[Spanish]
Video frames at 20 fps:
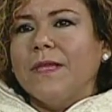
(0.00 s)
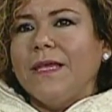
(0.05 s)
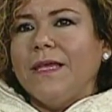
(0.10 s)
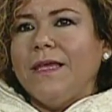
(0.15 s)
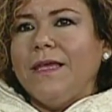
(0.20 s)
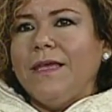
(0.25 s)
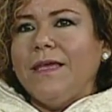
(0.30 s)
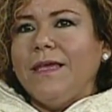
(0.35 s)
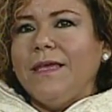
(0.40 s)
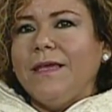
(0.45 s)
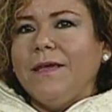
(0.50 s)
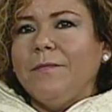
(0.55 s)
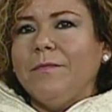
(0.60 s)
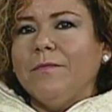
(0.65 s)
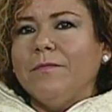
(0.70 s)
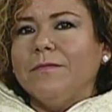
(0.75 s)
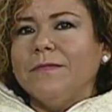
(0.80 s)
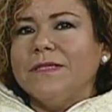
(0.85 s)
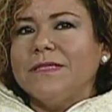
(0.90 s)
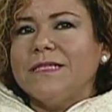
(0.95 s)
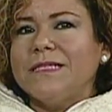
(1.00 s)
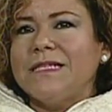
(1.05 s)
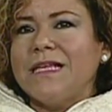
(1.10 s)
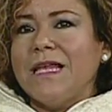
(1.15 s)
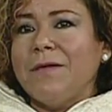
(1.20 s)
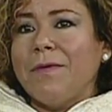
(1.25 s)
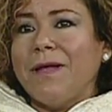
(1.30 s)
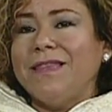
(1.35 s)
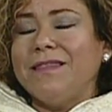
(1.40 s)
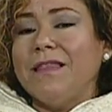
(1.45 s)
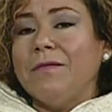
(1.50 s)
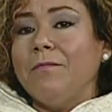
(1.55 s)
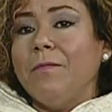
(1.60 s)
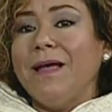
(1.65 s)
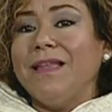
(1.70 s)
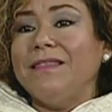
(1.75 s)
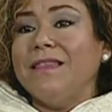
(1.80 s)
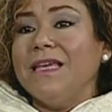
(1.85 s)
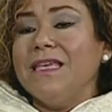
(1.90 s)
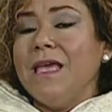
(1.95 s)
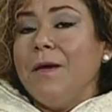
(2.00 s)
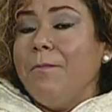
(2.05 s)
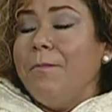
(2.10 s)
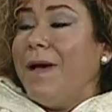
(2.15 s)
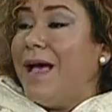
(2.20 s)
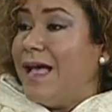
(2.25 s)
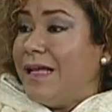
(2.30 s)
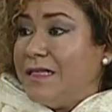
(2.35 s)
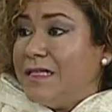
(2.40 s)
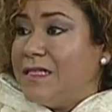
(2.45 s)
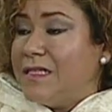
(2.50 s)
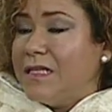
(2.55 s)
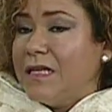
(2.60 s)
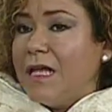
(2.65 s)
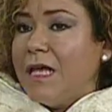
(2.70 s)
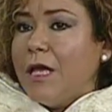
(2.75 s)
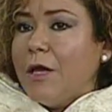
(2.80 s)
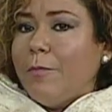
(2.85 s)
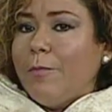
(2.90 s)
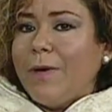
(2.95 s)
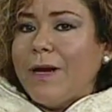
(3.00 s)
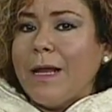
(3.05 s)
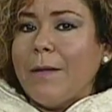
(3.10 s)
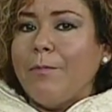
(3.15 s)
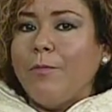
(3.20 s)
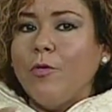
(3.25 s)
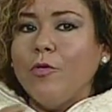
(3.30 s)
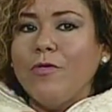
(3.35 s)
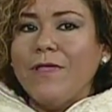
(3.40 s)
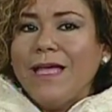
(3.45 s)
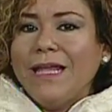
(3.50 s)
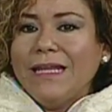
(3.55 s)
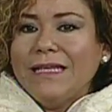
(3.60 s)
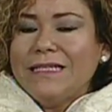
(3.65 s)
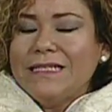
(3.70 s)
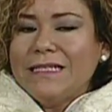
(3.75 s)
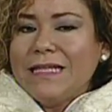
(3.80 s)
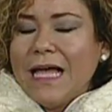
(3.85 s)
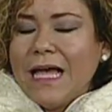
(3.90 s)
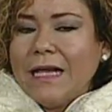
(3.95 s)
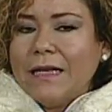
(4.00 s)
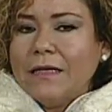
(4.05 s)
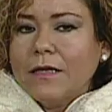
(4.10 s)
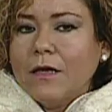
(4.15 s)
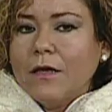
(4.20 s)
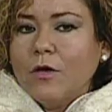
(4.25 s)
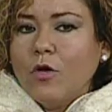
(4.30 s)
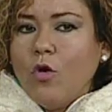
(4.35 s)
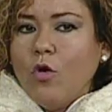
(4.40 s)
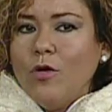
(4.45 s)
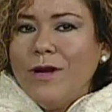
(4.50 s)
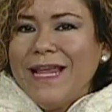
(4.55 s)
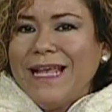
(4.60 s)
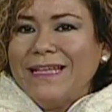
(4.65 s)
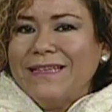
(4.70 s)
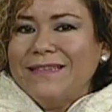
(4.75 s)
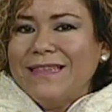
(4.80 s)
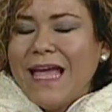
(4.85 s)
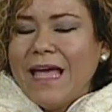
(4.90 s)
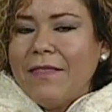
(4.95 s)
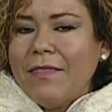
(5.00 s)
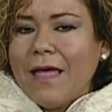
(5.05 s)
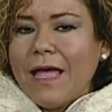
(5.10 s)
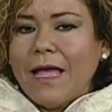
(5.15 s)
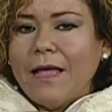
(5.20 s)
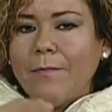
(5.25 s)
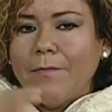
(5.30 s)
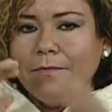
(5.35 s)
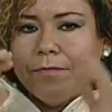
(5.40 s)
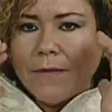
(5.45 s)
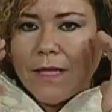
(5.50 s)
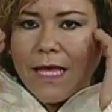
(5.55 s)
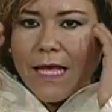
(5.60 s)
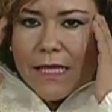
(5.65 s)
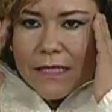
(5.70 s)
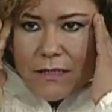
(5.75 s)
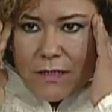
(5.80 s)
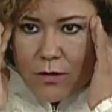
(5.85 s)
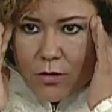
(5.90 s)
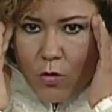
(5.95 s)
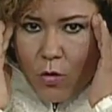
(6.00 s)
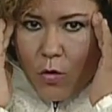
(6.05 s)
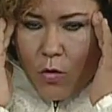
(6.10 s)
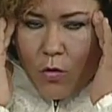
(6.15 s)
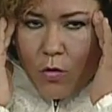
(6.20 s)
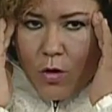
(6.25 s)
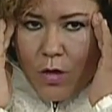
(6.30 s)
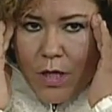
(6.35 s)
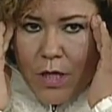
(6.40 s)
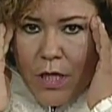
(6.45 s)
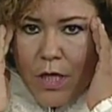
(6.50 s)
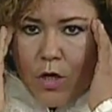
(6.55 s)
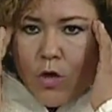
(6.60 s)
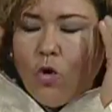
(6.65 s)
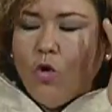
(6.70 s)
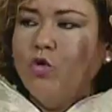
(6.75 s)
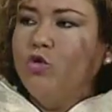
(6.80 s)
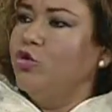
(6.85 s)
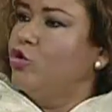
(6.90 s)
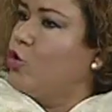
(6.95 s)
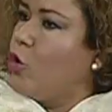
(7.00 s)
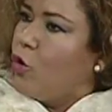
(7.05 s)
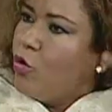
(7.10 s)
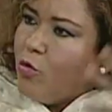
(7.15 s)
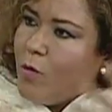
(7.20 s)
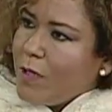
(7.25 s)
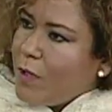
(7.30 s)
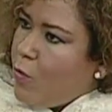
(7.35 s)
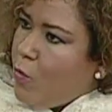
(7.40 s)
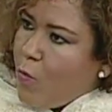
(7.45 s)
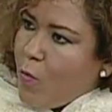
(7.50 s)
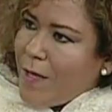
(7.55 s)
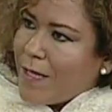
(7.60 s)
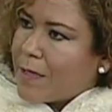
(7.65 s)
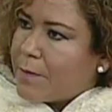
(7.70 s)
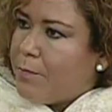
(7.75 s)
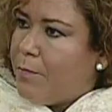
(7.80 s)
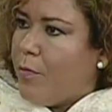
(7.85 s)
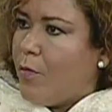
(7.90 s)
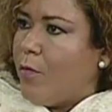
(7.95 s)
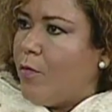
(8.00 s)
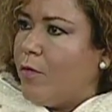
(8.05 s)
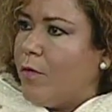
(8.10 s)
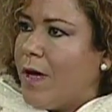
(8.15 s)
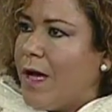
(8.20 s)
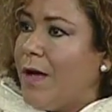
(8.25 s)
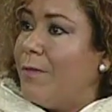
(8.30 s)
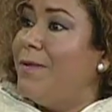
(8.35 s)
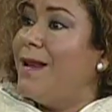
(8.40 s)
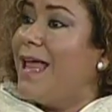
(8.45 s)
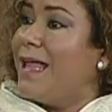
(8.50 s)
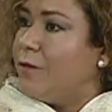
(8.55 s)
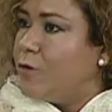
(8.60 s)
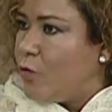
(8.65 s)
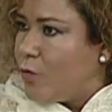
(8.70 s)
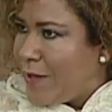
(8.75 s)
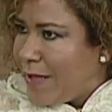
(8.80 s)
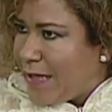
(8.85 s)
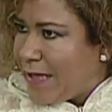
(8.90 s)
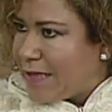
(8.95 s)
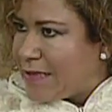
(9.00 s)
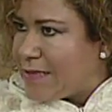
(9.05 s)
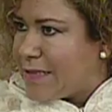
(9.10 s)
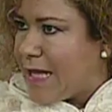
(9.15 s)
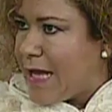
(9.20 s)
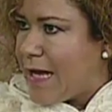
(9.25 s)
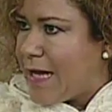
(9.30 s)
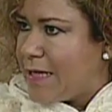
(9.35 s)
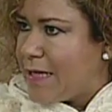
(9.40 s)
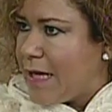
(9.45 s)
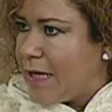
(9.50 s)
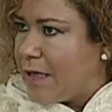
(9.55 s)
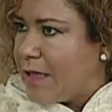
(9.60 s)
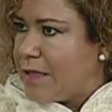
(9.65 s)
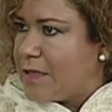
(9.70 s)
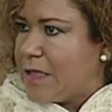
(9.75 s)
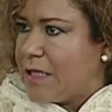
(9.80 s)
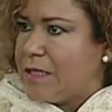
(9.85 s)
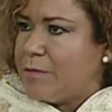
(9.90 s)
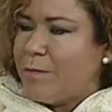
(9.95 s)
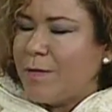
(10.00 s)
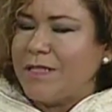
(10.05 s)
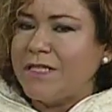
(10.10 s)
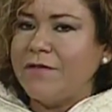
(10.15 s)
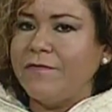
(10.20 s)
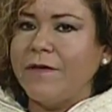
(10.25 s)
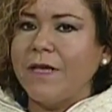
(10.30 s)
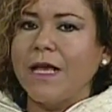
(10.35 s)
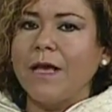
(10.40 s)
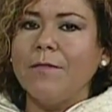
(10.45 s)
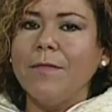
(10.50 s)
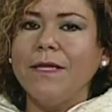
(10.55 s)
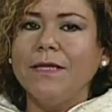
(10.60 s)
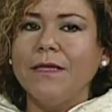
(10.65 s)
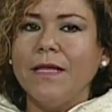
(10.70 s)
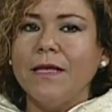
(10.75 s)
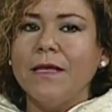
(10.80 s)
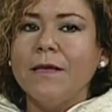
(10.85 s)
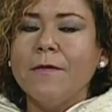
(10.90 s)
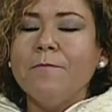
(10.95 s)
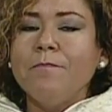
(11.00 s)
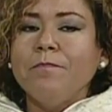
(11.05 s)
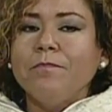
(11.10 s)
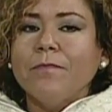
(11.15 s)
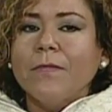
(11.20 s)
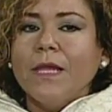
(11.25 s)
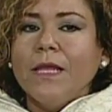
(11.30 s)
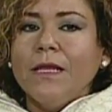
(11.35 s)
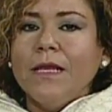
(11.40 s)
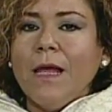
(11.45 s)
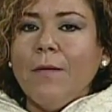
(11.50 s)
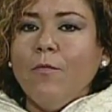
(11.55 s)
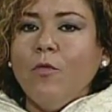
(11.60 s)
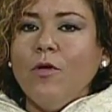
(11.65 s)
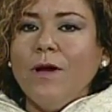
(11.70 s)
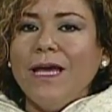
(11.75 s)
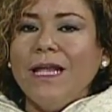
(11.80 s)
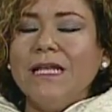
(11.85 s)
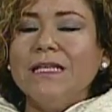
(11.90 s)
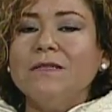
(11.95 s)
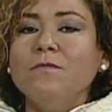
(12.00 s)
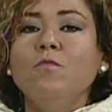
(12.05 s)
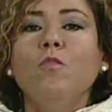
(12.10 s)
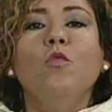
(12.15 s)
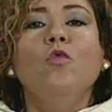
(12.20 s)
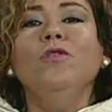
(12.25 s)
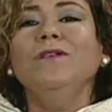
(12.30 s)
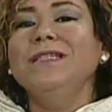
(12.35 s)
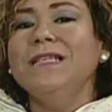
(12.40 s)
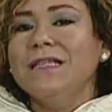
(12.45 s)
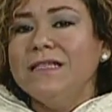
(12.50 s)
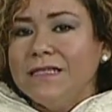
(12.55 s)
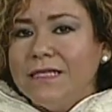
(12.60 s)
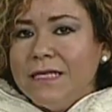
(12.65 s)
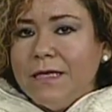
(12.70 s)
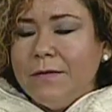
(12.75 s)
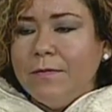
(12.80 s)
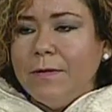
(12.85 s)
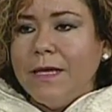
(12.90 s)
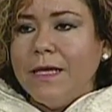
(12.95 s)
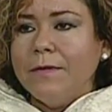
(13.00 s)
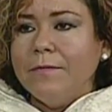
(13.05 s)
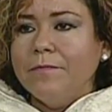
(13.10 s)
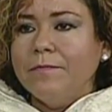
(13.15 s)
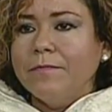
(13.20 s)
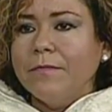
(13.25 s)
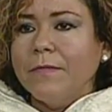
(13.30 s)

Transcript: eh, se batalla más para poder estar conectada. Esto con todo el cuerpo, hablando de esta área específicamente. La mujer es muy sensible,